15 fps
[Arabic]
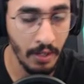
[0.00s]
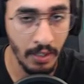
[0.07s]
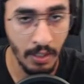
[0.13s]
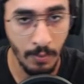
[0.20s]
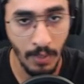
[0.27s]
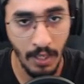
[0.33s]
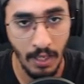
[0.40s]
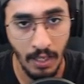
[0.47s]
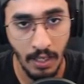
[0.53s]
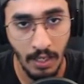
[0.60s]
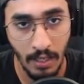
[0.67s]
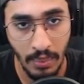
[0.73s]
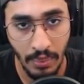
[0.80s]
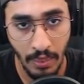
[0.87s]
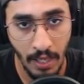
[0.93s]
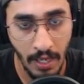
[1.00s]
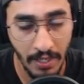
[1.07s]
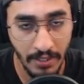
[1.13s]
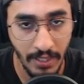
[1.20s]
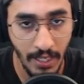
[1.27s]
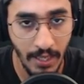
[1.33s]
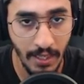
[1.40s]
اني ما
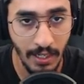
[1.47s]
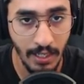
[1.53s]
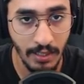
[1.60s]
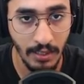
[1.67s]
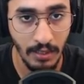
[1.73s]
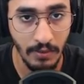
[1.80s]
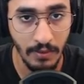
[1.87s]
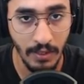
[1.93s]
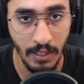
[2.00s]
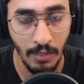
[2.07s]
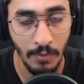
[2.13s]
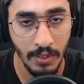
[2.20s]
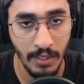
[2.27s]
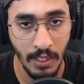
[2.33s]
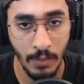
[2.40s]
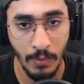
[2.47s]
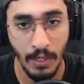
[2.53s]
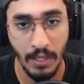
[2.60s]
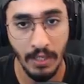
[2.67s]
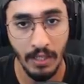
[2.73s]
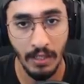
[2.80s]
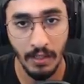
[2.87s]
ظهرت هذا اللقطة في المقطع
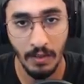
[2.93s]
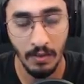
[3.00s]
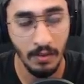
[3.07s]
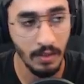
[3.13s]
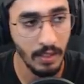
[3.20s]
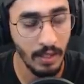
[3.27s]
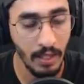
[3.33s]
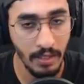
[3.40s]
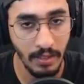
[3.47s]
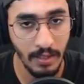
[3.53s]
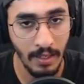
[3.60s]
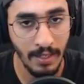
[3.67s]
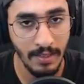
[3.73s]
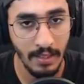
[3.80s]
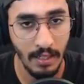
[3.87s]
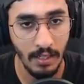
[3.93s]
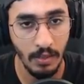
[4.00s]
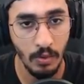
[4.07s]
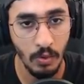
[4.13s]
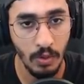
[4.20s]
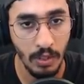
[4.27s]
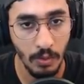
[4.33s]
الماضي آه، كثير جتني اسئلة
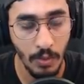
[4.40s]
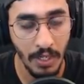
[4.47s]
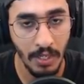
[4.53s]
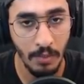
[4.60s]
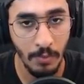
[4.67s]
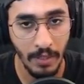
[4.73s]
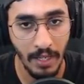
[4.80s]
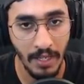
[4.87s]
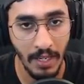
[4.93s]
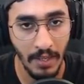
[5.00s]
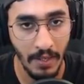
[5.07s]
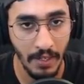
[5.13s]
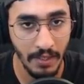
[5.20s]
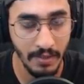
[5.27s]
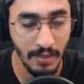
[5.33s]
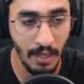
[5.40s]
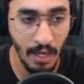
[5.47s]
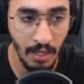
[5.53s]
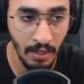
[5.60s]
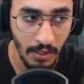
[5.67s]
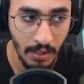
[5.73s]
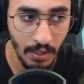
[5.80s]
يقولون يقولون لي وين المكان هذا حق
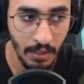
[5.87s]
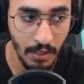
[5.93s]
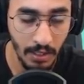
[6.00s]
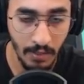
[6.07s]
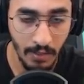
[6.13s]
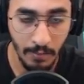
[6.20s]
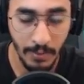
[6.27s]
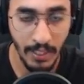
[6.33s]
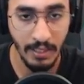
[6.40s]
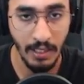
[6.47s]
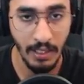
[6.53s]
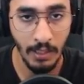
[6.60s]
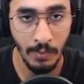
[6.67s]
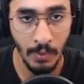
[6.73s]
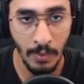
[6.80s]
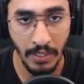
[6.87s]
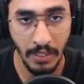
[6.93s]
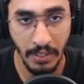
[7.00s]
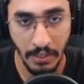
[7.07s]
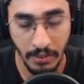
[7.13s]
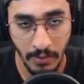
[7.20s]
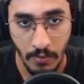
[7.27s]
الساحره آه، اللي في بدايه اللعبه ما راح
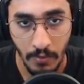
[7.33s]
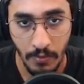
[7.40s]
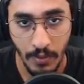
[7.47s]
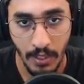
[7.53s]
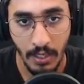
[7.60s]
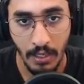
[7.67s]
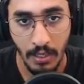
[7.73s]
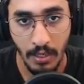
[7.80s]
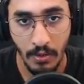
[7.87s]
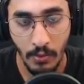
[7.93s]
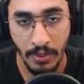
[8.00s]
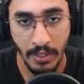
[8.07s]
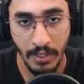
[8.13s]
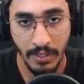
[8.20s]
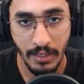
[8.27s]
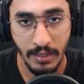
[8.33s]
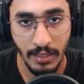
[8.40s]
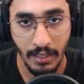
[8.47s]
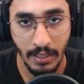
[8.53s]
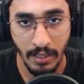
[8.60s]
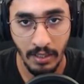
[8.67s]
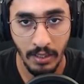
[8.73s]
يعرفه فضروري انك
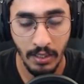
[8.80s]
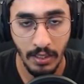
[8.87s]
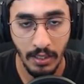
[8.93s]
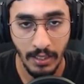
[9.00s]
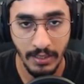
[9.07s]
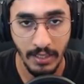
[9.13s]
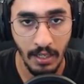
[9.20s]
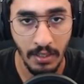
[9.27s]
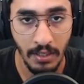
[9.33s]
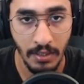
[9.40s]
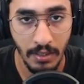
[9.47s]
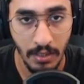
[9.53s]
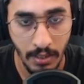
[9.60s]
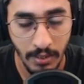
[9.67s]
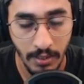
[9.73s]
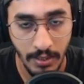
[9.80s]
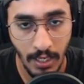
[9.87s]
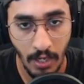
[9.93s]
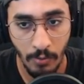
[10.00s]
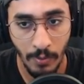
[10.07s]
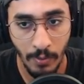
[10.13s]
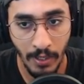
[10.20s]
تجي هنا عشان آه،
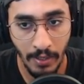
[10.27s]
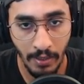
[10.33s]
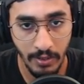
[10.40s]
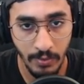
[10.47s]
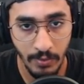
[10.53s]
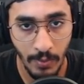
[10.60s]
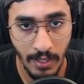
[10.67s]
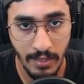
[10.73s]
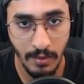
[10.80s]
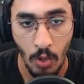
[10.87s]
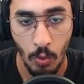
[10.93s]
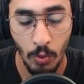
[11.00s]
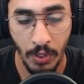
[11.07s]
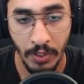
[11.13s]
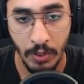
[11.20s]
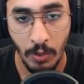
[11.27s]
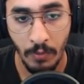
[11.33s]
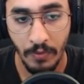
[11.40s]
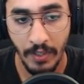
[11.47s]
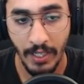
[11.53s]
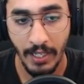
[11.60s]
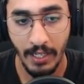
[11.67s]
تاخذ بعض السبلز وعندكم
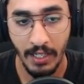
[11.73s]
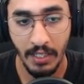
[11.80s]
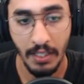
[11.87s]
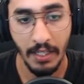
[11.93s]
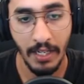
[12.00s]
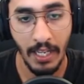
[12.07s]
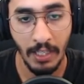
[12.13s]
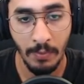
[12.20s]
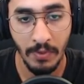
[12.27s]
فيه الاكاديمي